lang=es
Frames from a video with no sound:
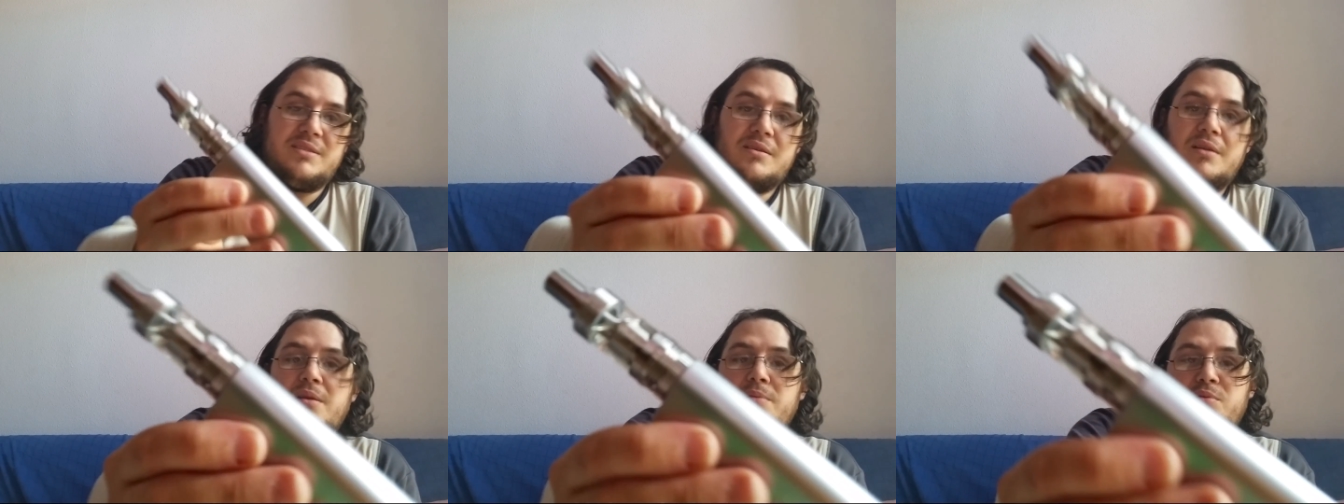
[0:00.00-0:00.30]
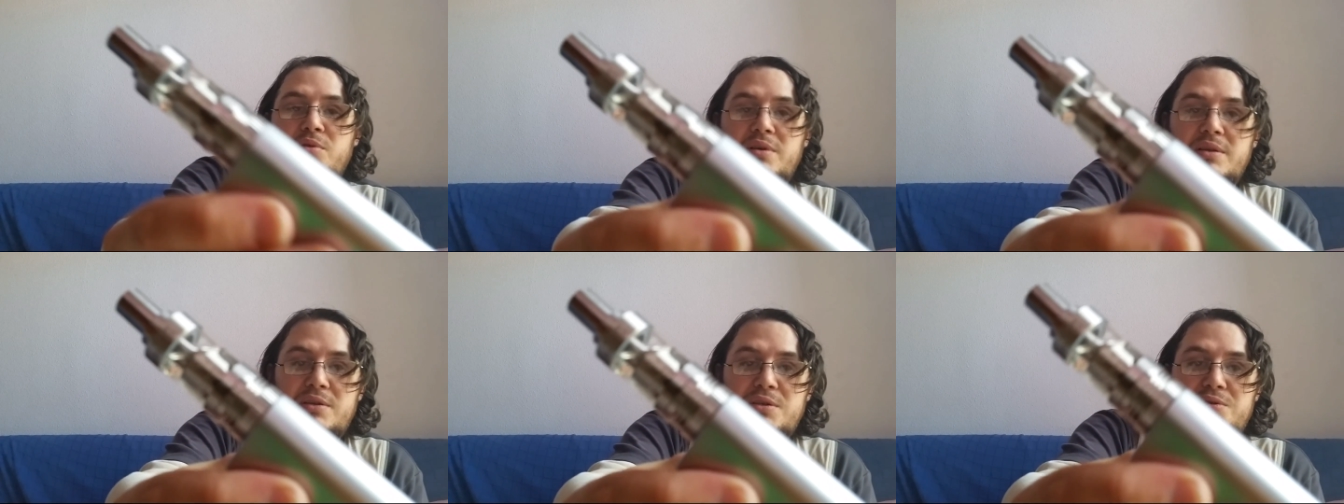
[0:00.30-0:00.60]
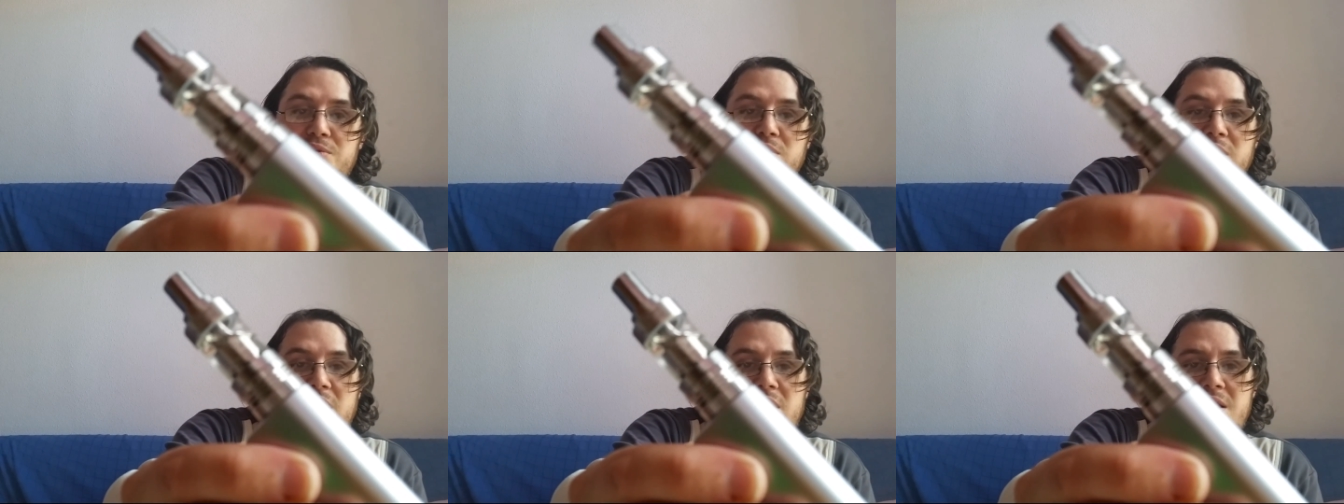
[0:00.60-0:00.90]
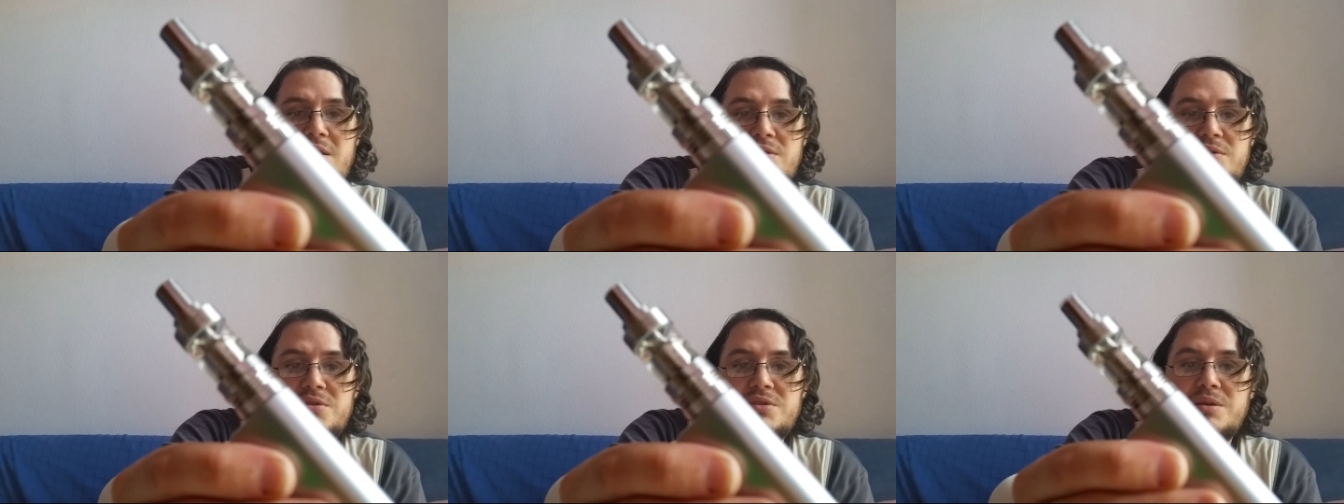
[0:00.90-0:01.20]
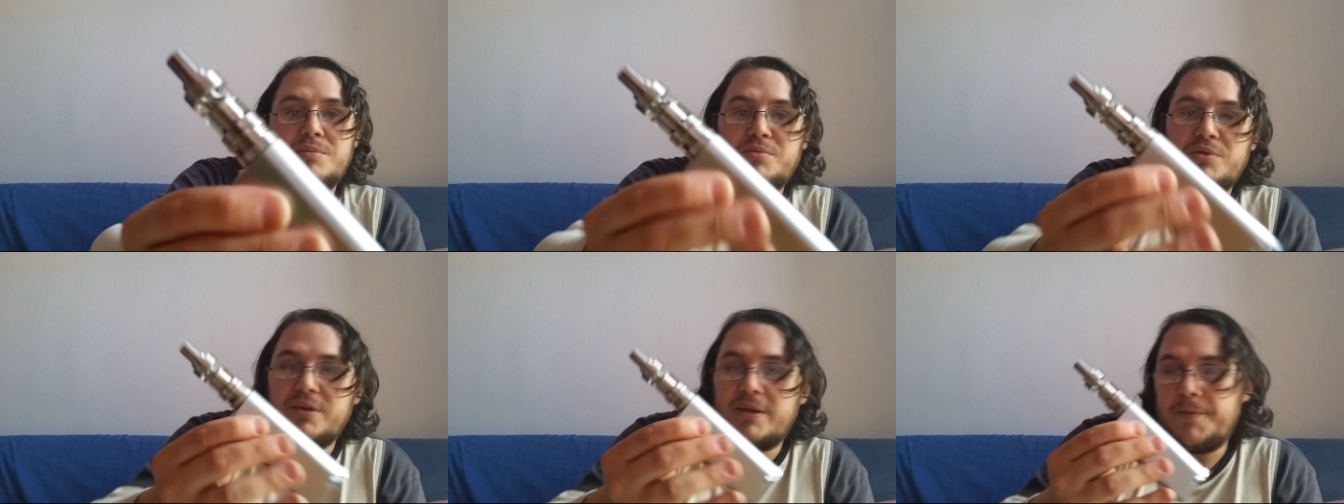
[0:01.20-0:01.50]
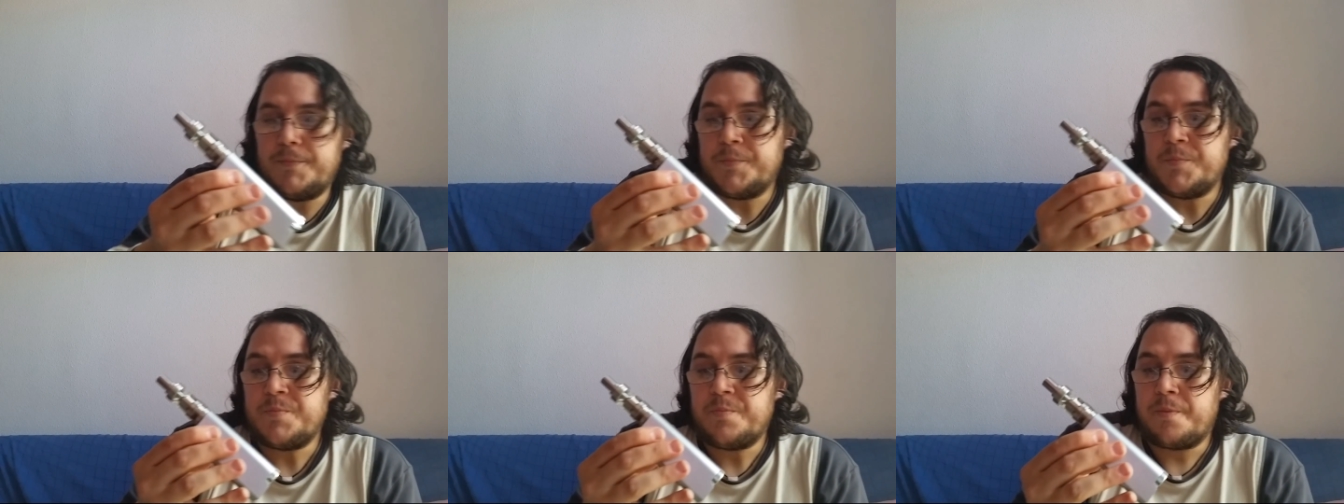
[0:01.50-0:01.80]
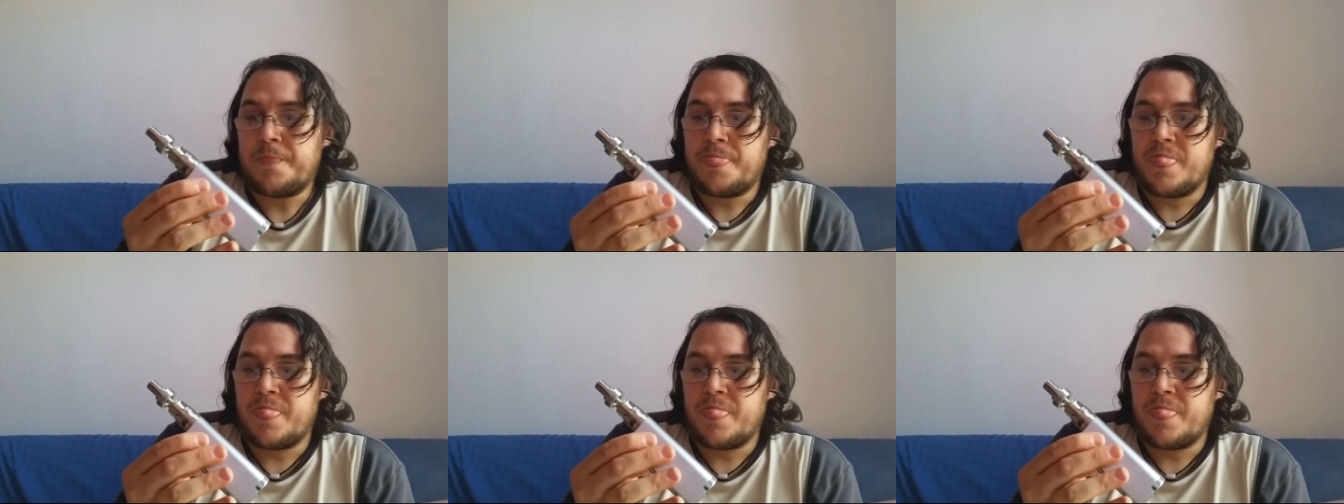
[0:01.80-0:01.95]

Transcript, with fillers: este tipo de texturizados, no sé por qué.